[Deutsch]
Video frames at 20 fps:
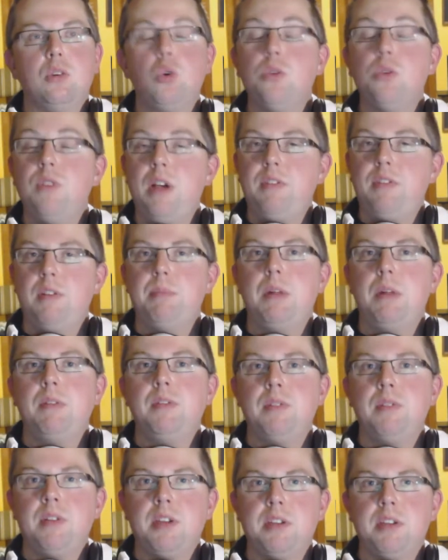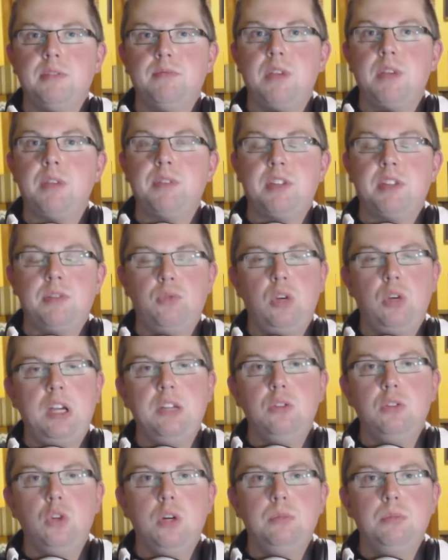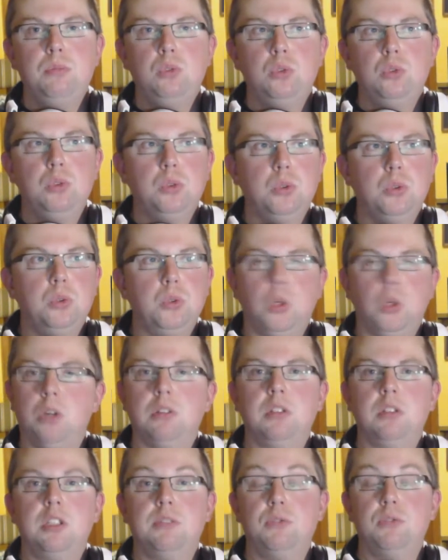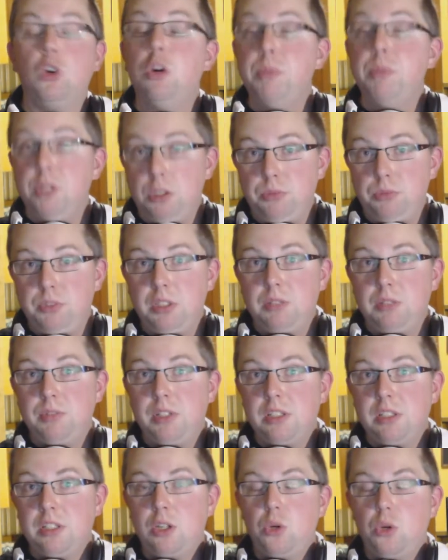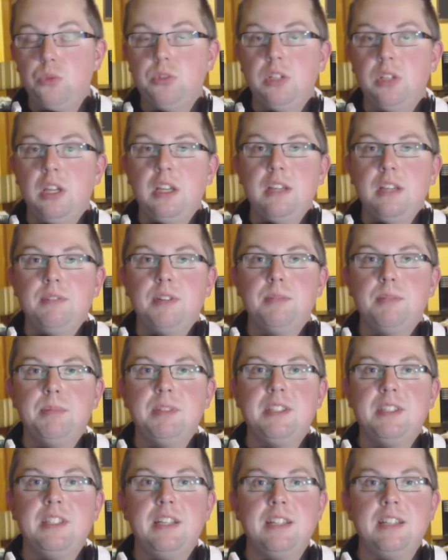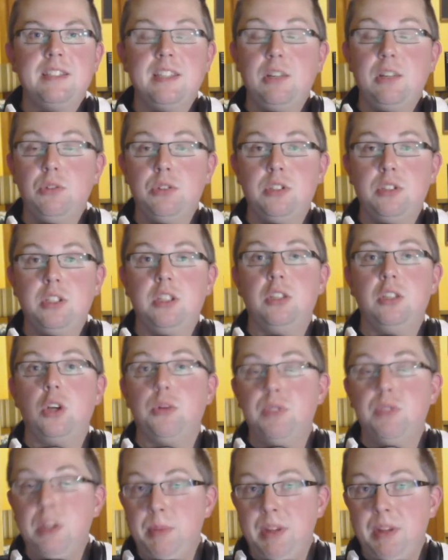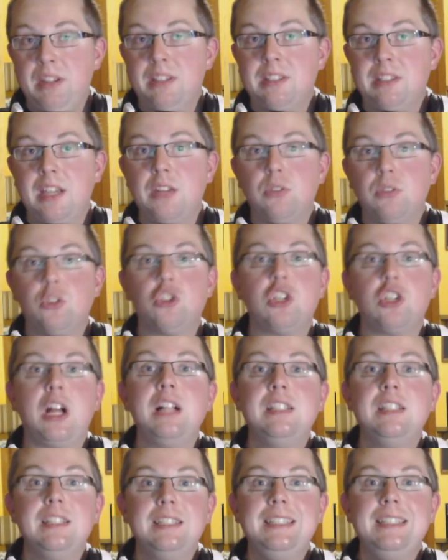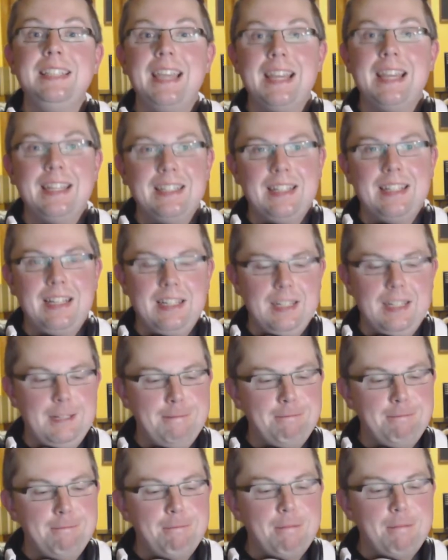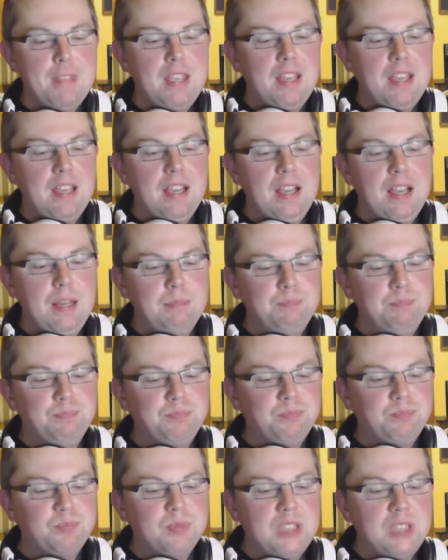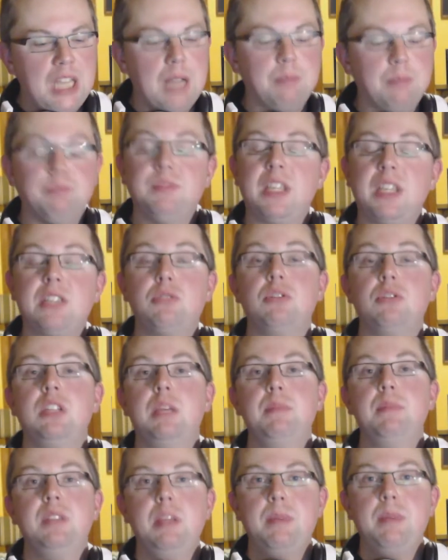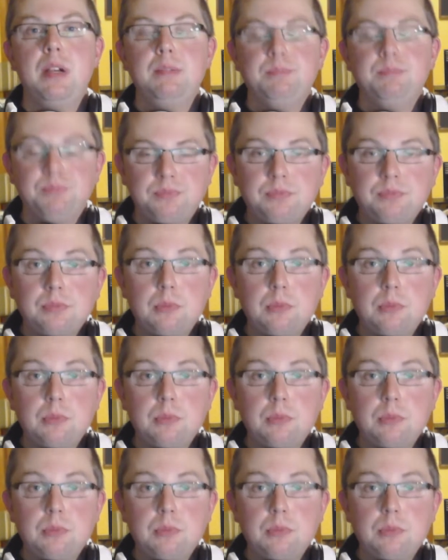gucken wir einfach mal, wie weit wir da vorankommen. Und äh, ja, ich freue mich auf jeden Fall drauf. Wird mit Sicherheit sehr lustig. Ich hoffe, ihr habt alle Zeit und schaltet gerne ein. Ähm, ja, das zu dem Thema.